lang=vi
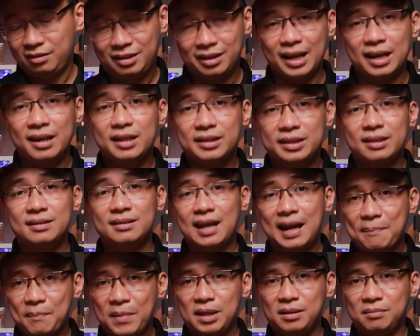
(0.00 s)
Đấy là trên
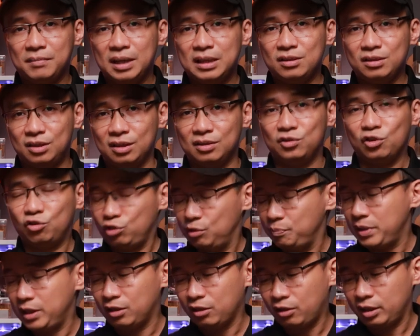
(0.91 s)
da mình mình sử dụng thì
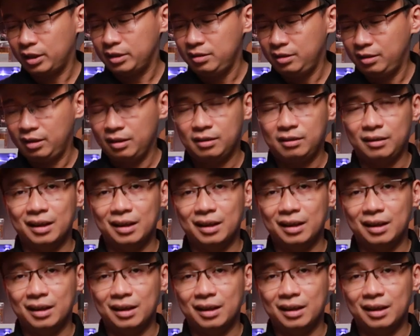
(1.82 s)
mình nói là như thế.